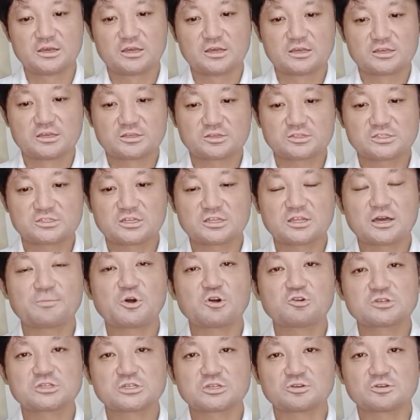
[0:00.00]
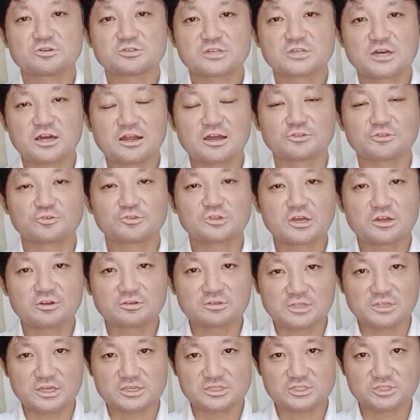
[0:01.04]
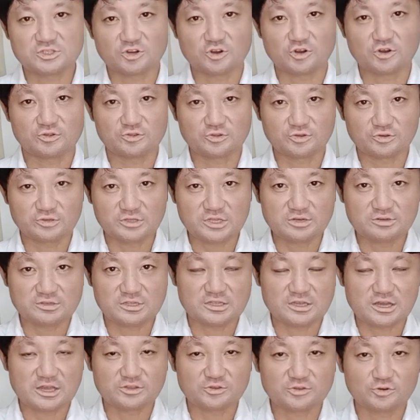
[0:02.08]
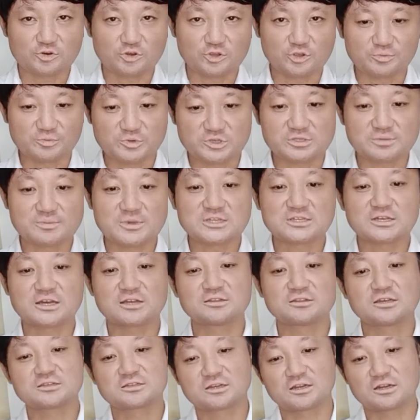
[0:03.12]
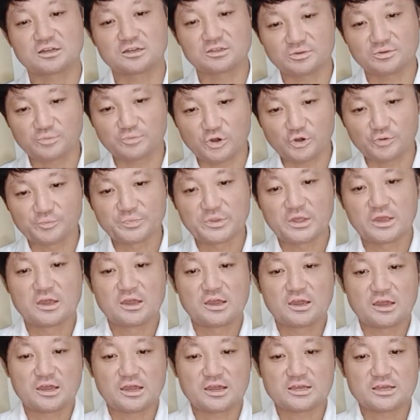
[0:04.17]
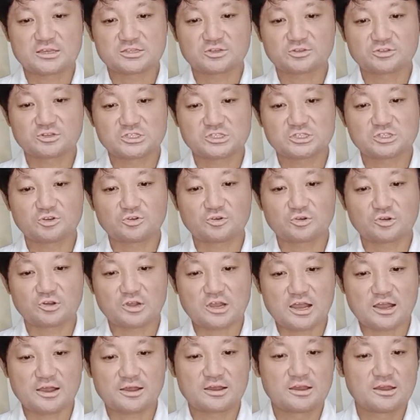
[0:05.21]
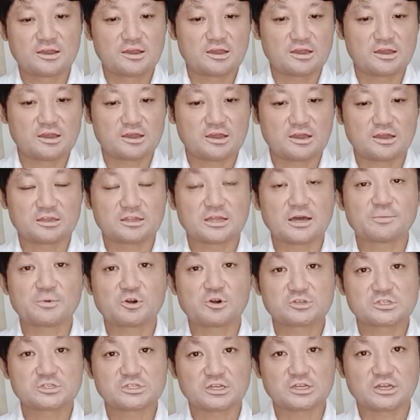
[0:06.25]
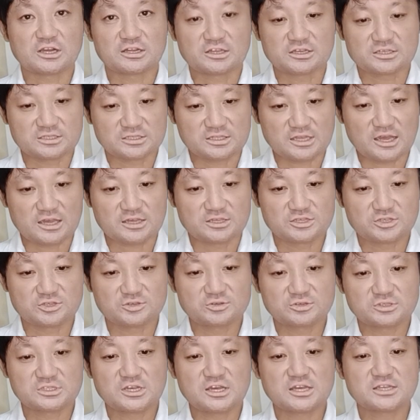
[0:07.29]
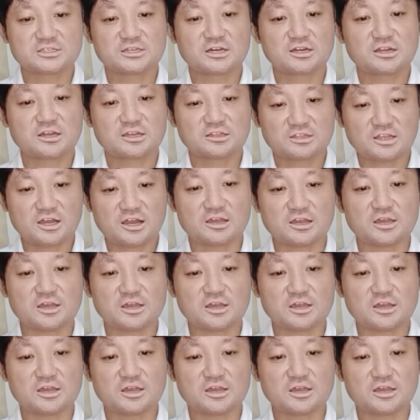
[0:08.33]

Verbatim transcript: そしてダバオ市のサラ・ドテルテ市長、ドテルテ大統領の娘さんですけれども、えー、その市長が、えー、ダバオ市がですね、修正された一